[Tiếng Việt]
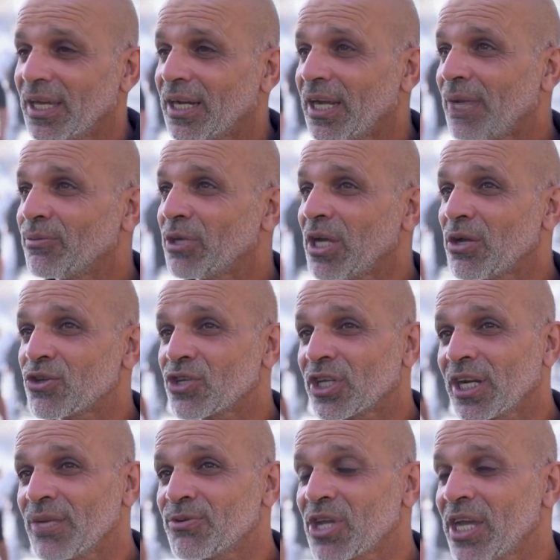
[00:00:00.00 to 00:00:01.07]
Toàn bộ nghi
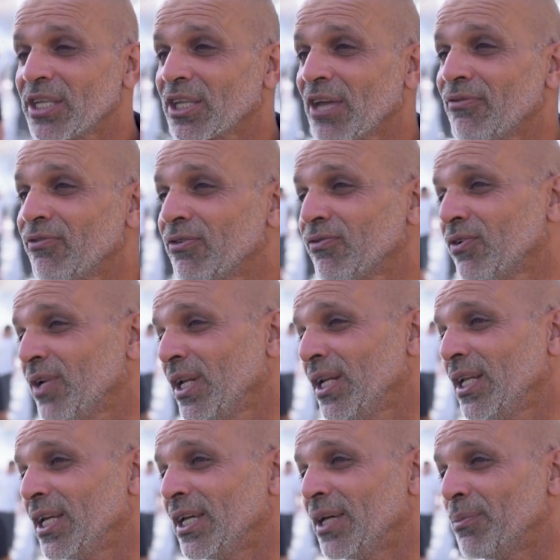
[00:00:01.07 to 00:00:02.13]
lễ kéo dài hơn một
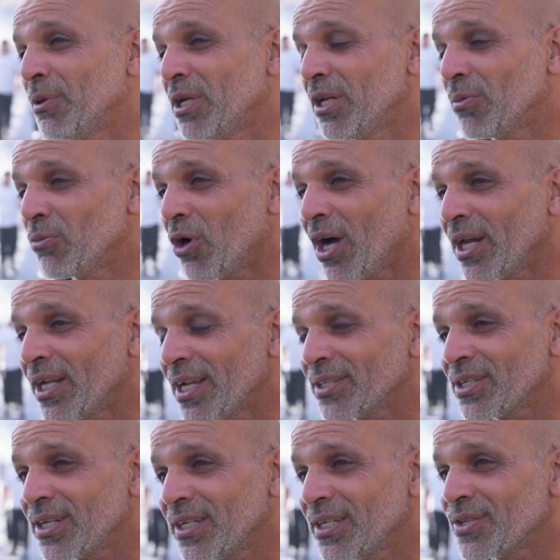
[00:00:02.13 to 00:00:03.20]
tuần và kết thúc vào ngày
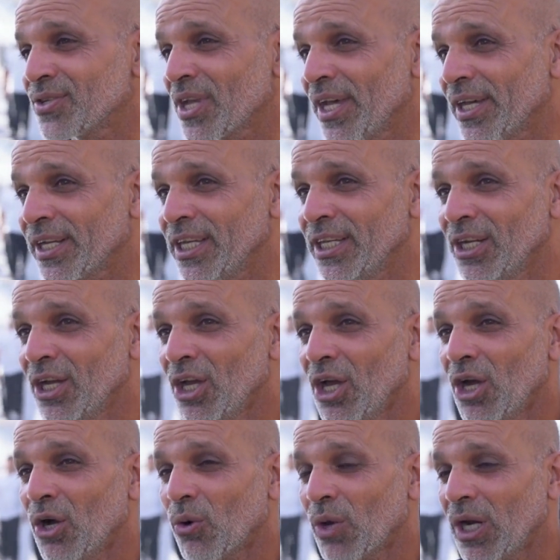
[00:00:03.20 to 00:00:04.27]
Ashura,
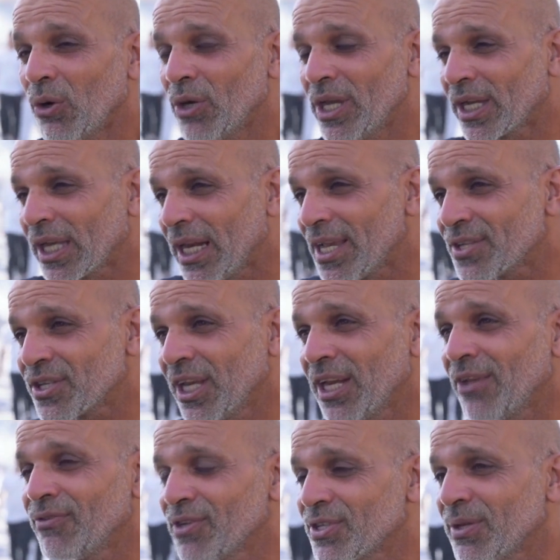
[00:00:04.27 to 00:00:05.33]
hay được gọi là ngày thứ
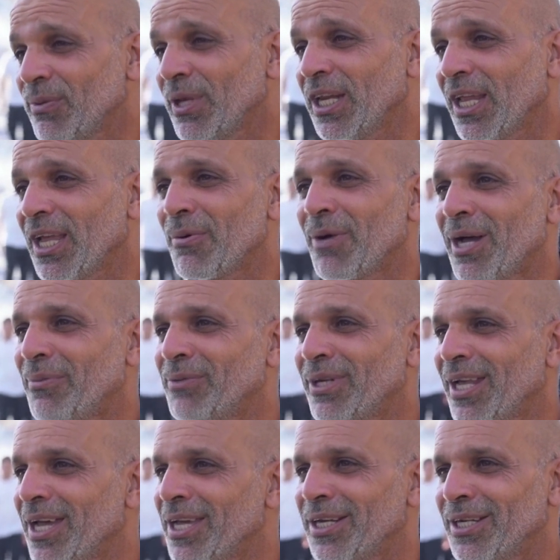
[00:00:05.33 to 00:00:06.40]
10 của tháng
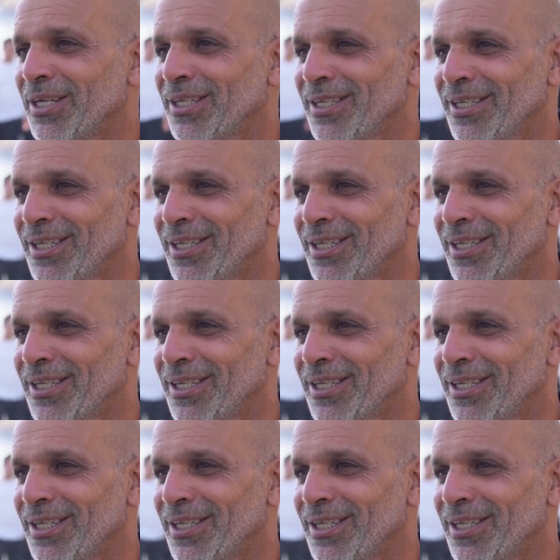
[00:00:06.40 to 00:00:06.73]
Muharram theo